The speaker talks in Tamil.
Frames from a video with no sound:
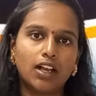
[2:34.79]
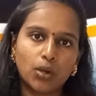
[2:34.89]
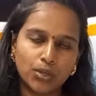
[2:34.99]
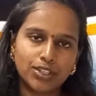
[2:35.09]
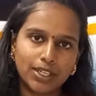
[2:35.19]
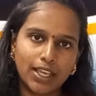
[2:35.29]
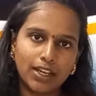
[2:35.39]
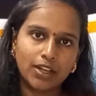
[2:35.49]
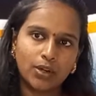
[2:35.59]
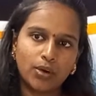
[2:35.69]
கொடுத்துட்டே
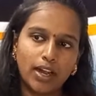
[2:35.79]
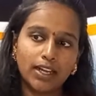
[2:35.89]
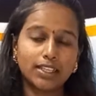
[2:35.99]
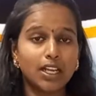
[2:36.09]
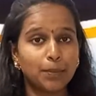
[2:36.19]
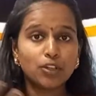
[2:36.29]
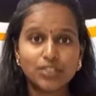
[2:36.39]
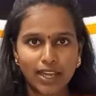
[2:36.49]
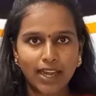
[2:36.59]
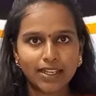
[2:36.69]
இருக்கணும் அண்ட் அதுக்கப்புறம்
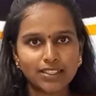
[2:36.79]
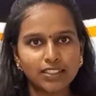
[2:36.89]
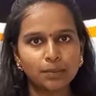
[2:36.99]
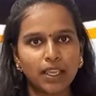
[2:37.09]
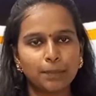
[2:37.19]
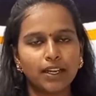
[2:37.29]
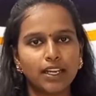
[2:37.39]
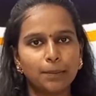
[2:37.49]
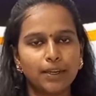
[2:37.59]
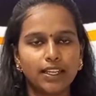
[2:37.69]
ஸ்ட்ராட்டஜிஸ் மேக்
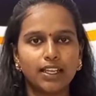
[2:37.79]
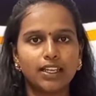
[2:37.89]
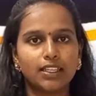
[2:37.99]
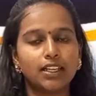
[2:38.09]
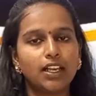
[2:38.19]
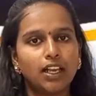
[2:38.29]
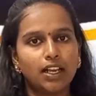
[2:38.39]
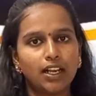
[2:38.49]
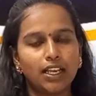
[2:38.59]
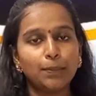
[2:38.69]
பண்ணி படிக்கிறது
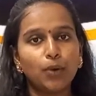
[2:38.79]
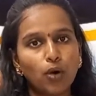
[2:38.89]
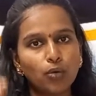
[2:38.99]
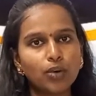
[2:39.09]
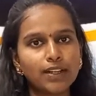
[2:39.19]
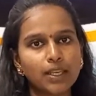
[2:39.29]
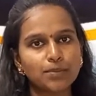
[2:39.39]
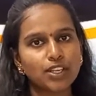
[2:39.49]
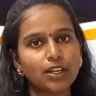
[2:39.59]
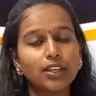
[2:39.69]
இப்போ ஒவ்வொரு
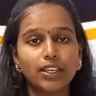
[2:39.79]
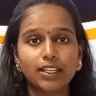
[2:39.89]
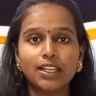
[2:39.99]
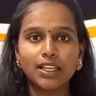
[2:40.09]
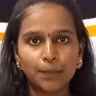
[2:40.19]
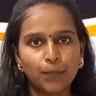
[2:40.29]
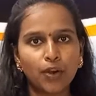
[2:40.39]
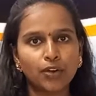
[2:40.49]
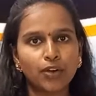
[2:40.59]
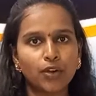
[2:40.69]
சப்ஜெக்ட்லேயும் எது எது
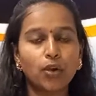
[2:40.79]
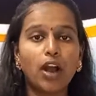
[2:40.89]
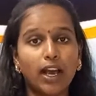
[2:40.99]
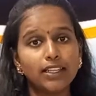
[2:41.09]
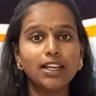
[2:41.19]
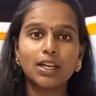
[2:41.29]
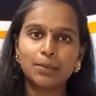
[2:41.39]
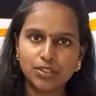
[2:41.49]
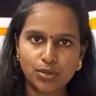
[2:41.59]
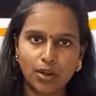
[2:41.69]
இம்பார்ட்டண்ட்டோ அதில்
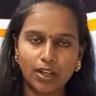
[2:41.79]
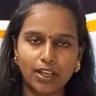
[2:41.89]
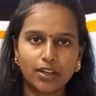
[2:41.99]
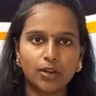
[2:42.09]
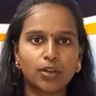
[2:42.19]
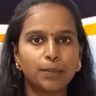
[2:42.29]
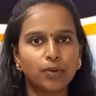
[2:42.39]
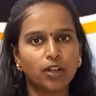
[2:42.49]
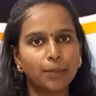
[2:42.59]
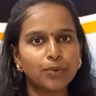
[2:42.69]
நம்ம ஸ்ட்ராங்காக இருக்கணும்
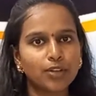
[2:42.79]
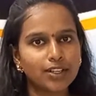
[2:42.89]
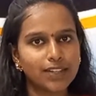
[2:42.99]
இப்போது கம்ப்யூட்டர்